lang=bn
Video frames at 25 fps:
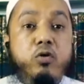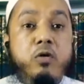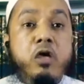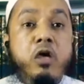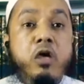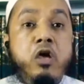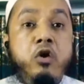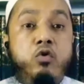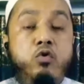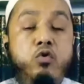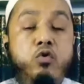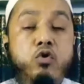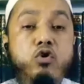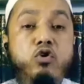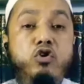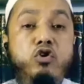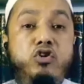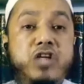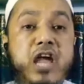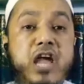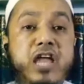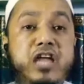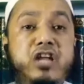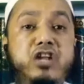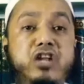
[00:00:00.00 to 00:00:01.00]
কুল্লু
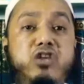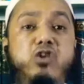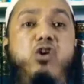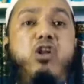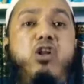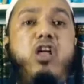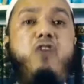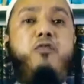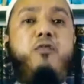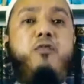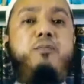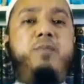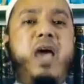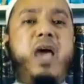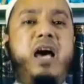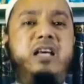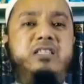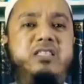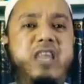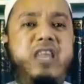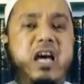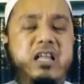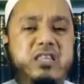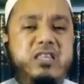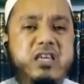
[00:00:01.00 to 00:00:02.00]
সাইন ইউরাফু বি আস্তা
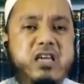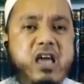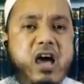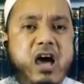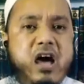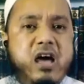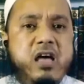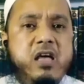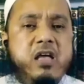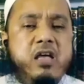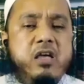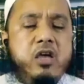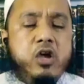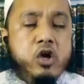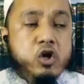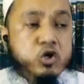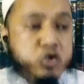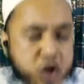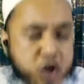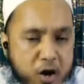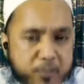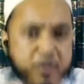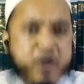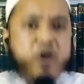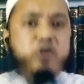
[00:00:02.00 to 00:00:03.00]
দিহা
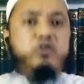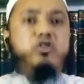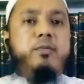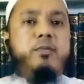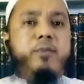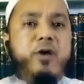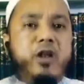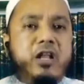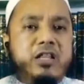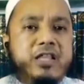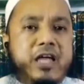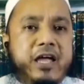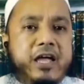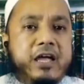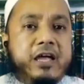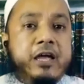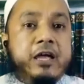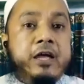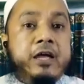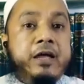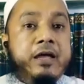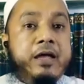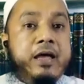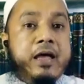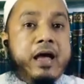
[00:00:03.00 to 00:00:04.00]
সময়ও তো বলে দেয়
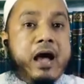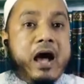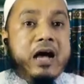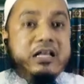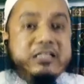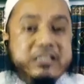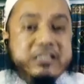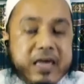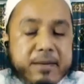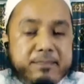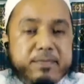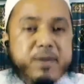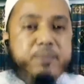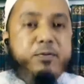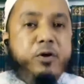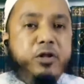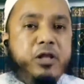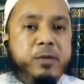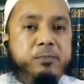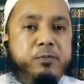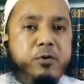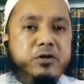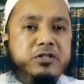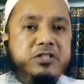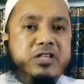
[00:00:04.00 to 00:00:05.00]
আজকে বিপদে
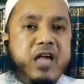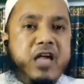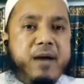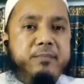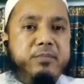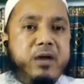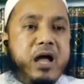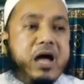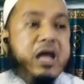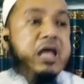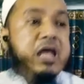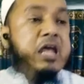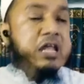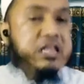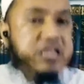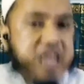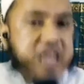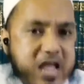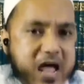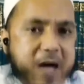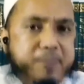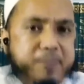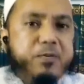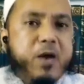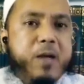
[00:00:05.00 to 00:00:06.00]
পড়ছি আমরা তাই
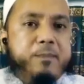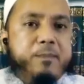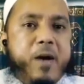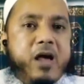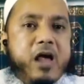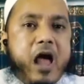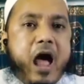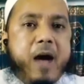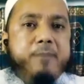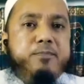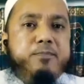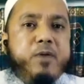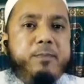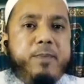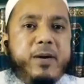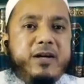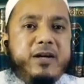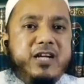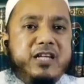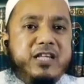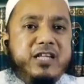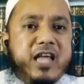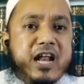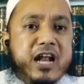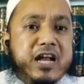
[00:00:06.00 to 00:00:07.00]
আপনার আপনার পাশে
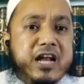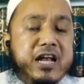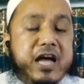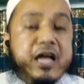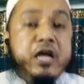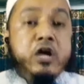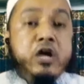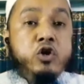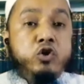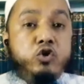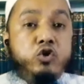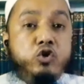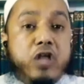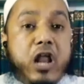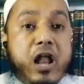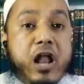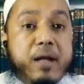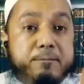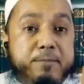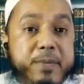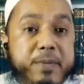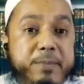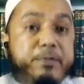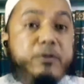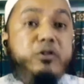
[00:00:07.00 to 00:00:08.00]
দাঁড়ান না সুতরাং
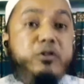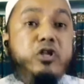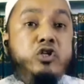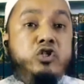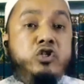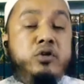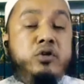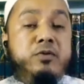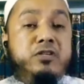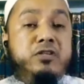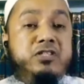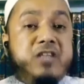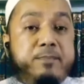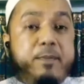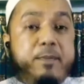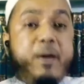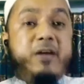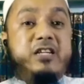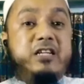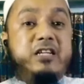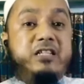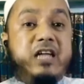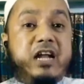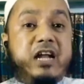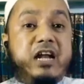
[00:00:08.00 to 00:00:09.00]
বিপদের সময় যে পাশে
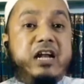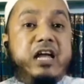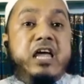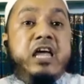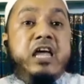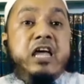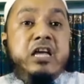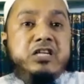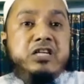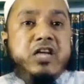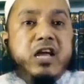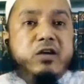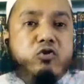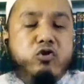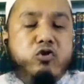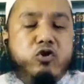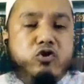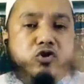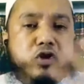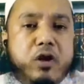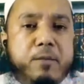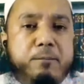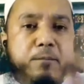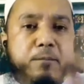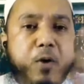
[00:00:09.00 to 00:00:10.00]
দাঁড়ান না সে কোনোদিন
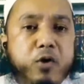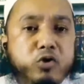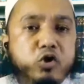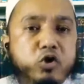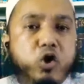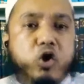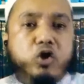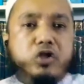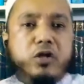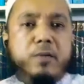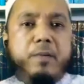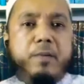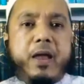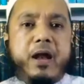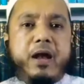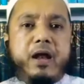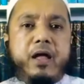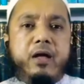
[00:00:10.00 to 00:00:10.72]
বন্ধু হতে পারে না